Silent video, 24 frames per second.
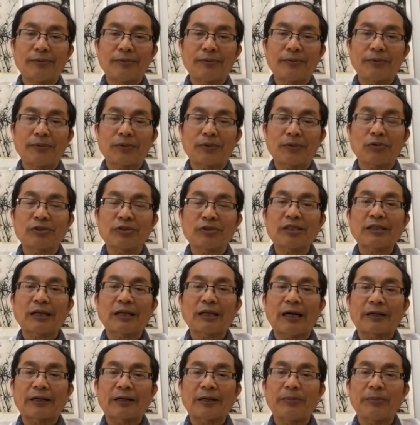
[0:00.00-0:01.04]
共产党
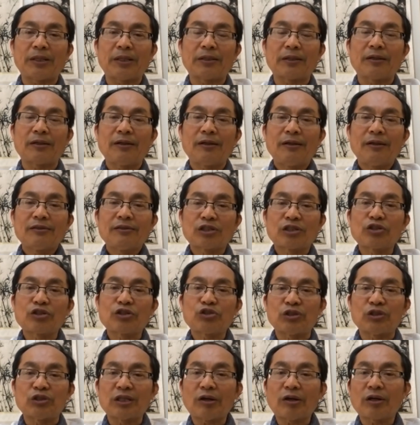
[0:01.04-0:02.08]
他们争
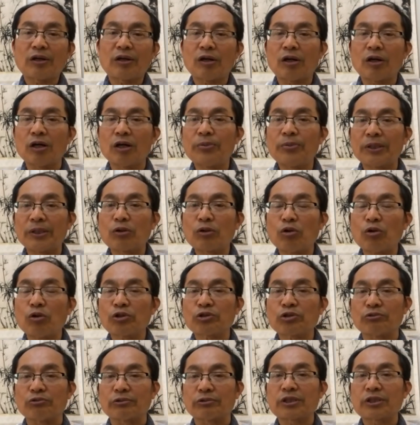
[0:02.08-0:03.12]
取到一个和平共
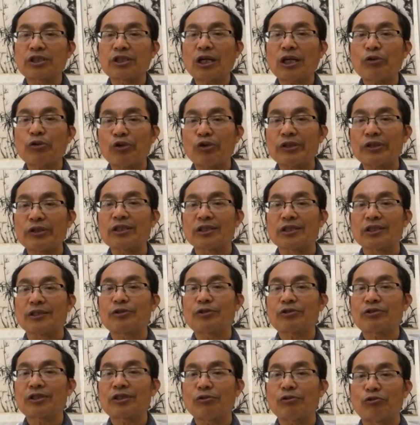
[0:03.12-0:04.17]
处四项原则，就
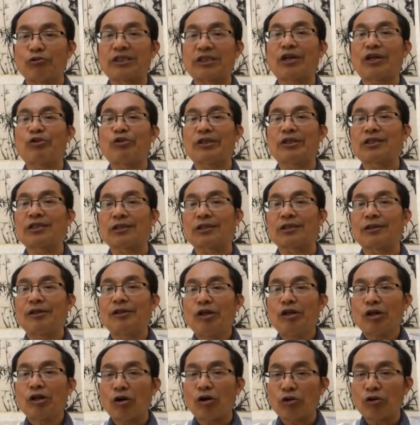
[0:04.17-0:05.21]
是五项原则，
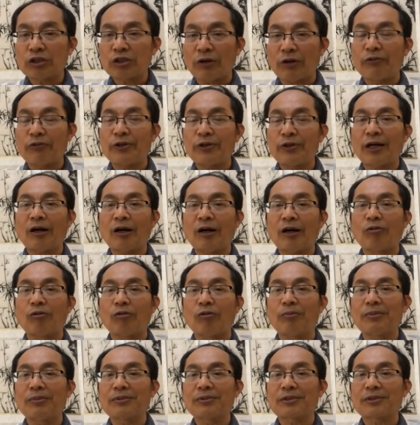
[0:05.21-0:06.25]
赫鲁晓夫也好，
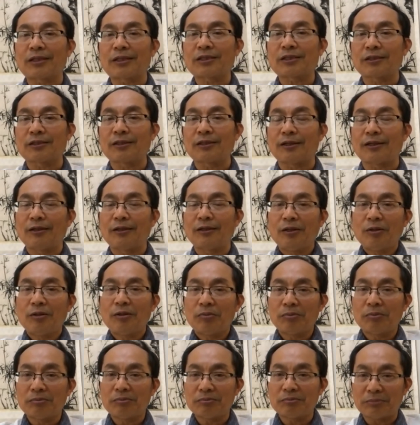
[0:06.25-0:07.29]
当时的
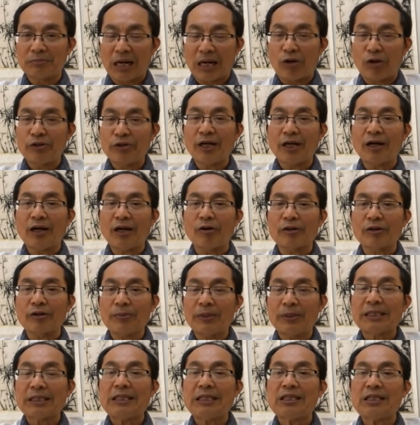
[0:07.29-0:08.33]
毛也好，他们
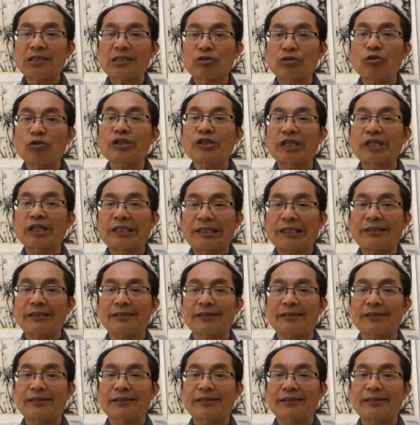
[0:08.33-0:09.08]
这一定是弄承认的。